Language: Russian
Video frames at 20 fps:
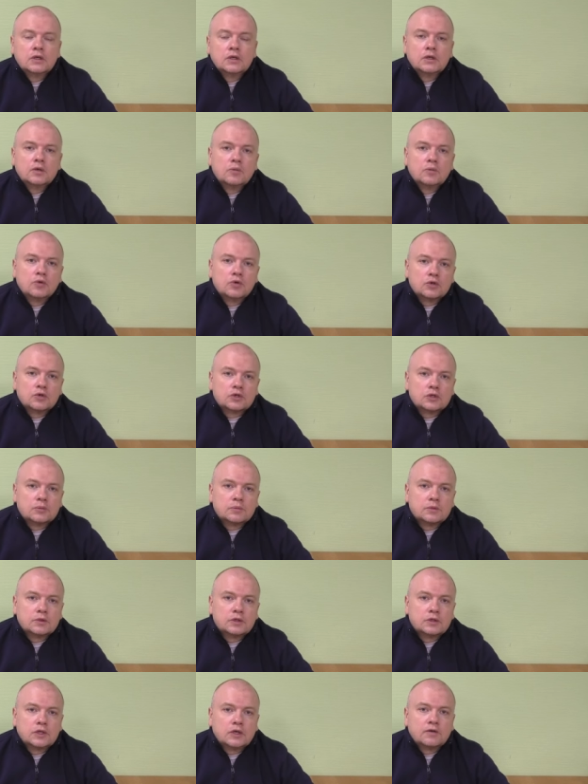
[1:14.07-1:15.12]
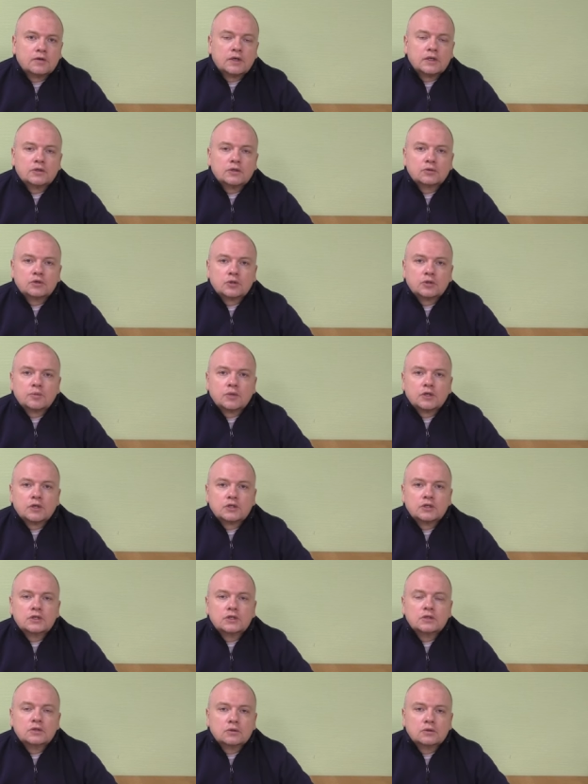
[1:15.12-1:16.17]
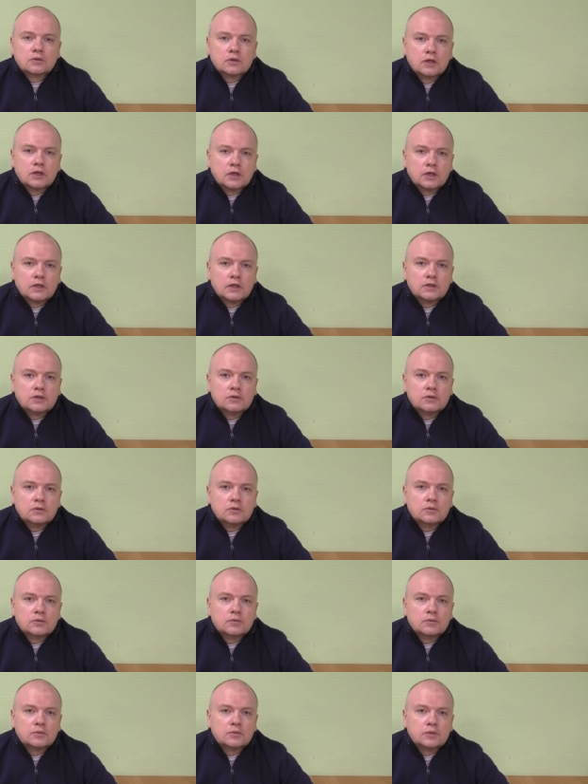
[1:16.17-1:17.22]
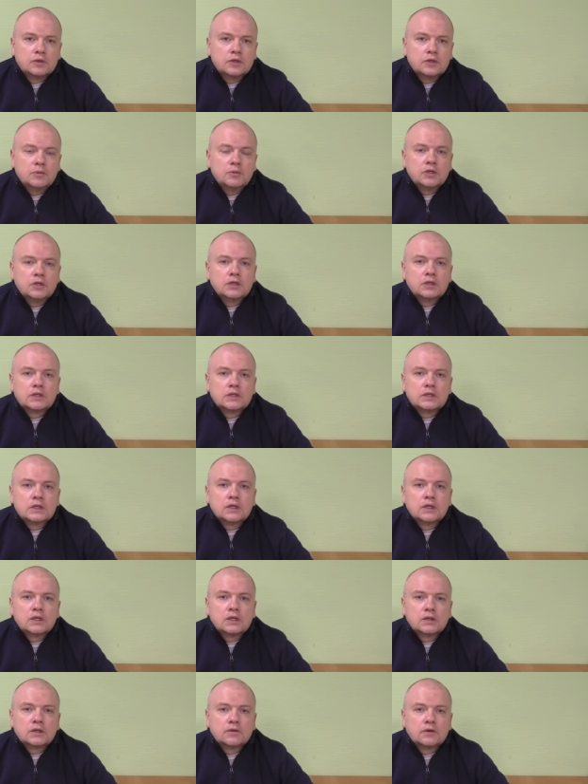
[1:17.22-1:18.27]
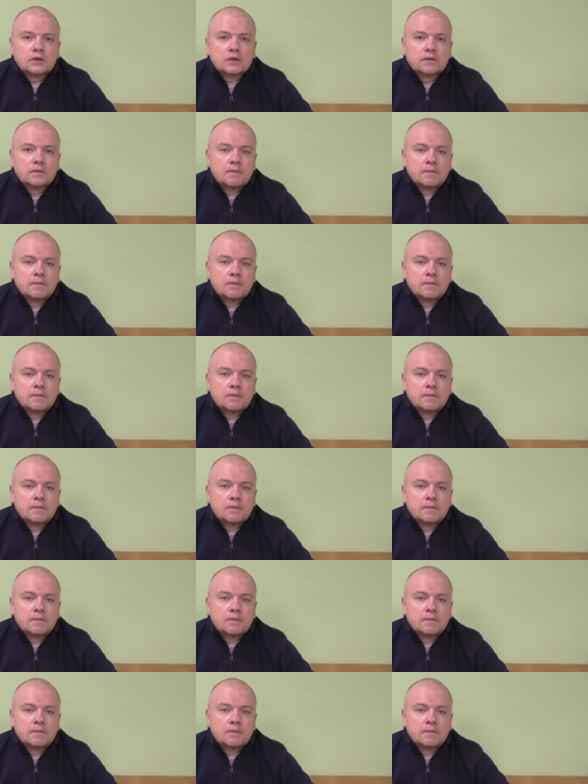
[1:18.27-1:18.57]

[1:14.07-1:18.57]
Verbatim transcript: можем давать уже пожизненную гарантию. Именно из-за этого